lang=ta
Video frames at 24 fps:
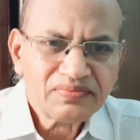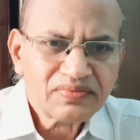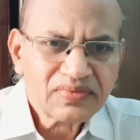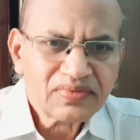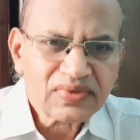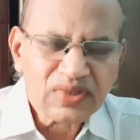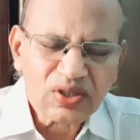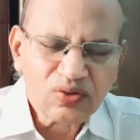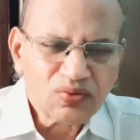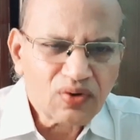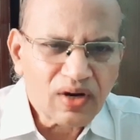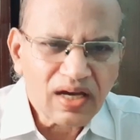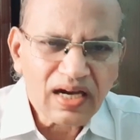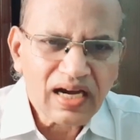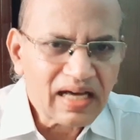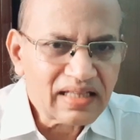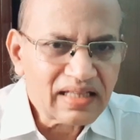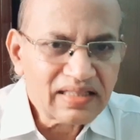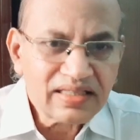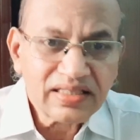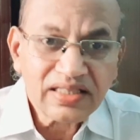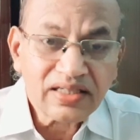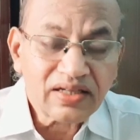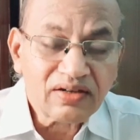இந்த உலக
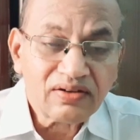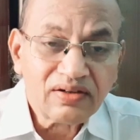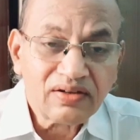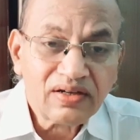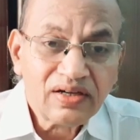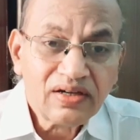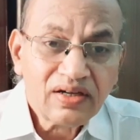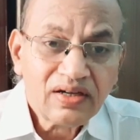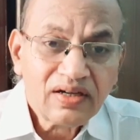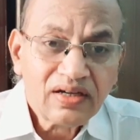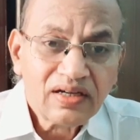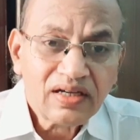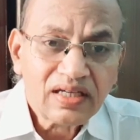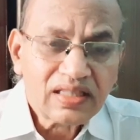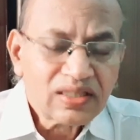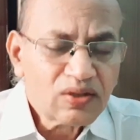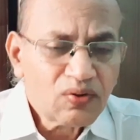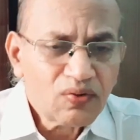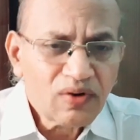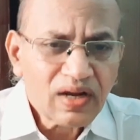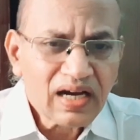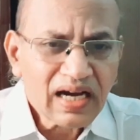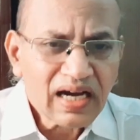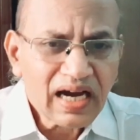அதிசயம் இந்த
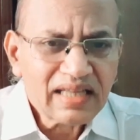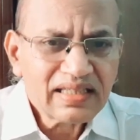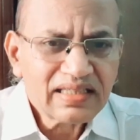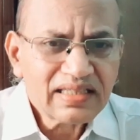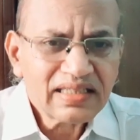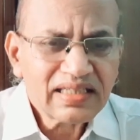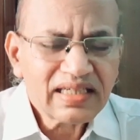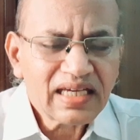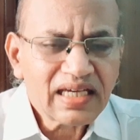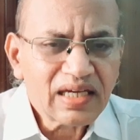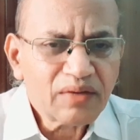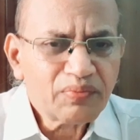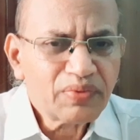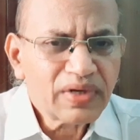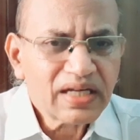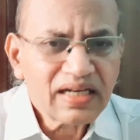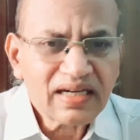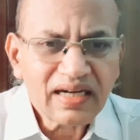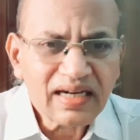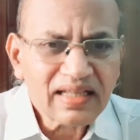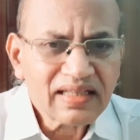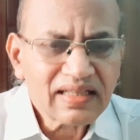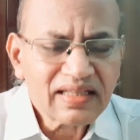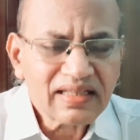உலக அதிசயம் எப்படி
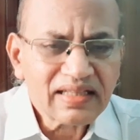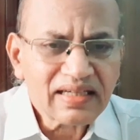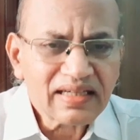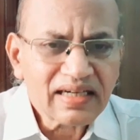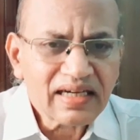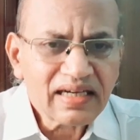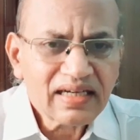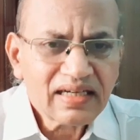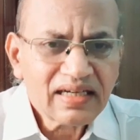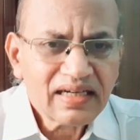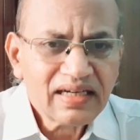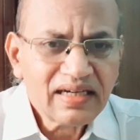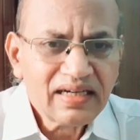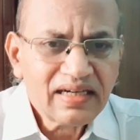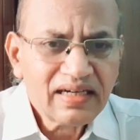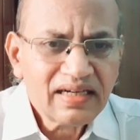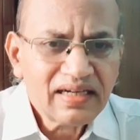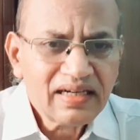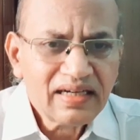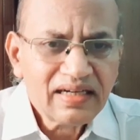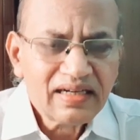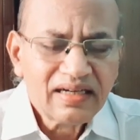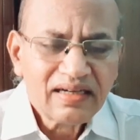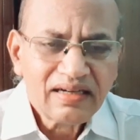நடந்ததுங்க
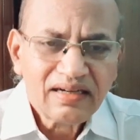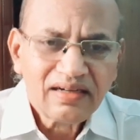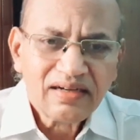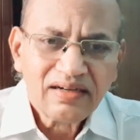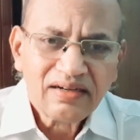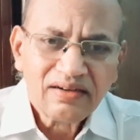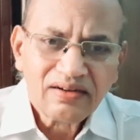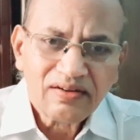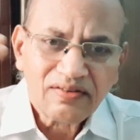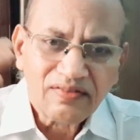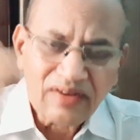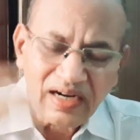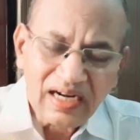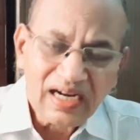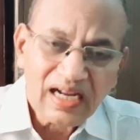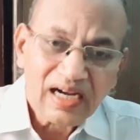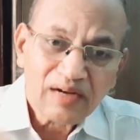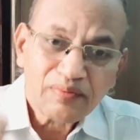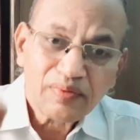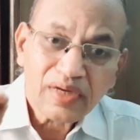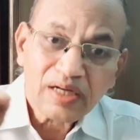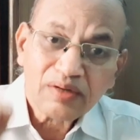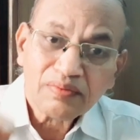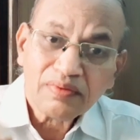
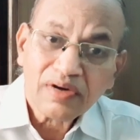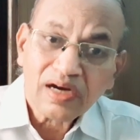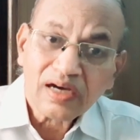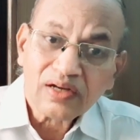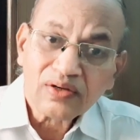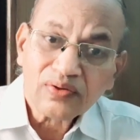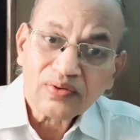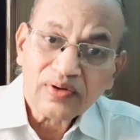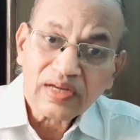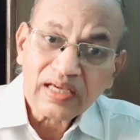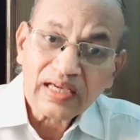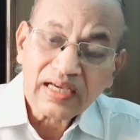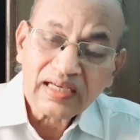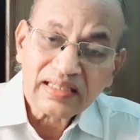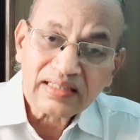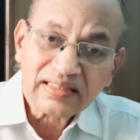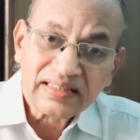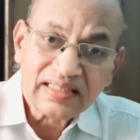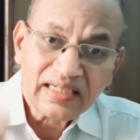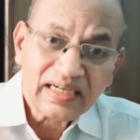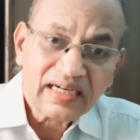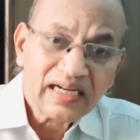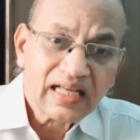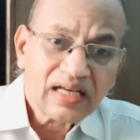வள்ளல் பெருமானுடைய
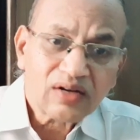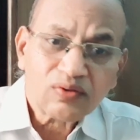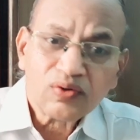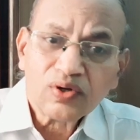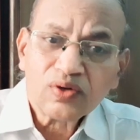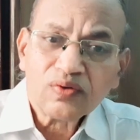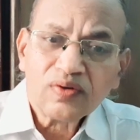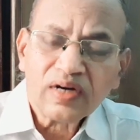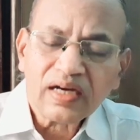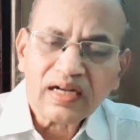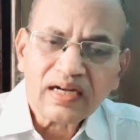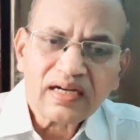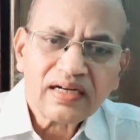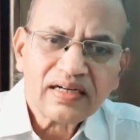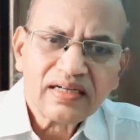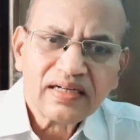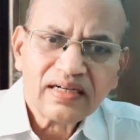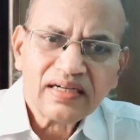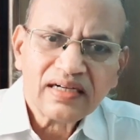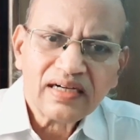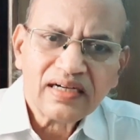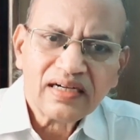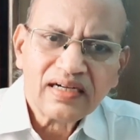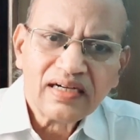சீடர் ஒருவர்
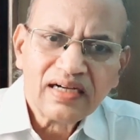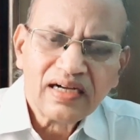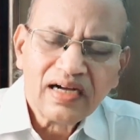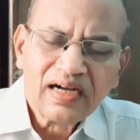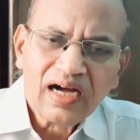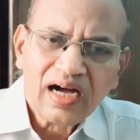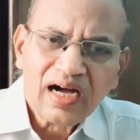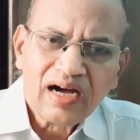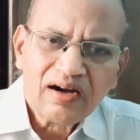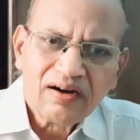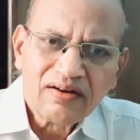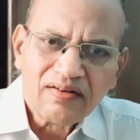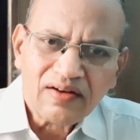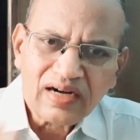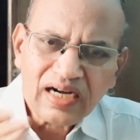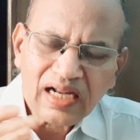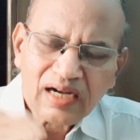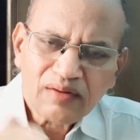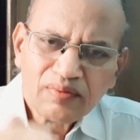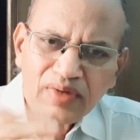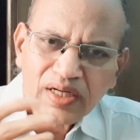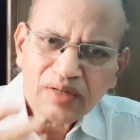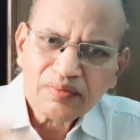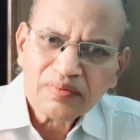
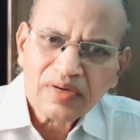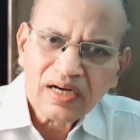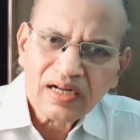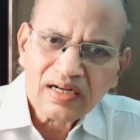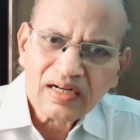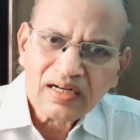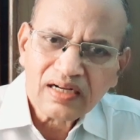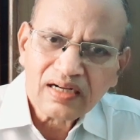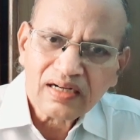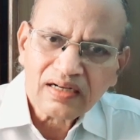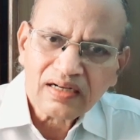வள்ளல் பெருமான்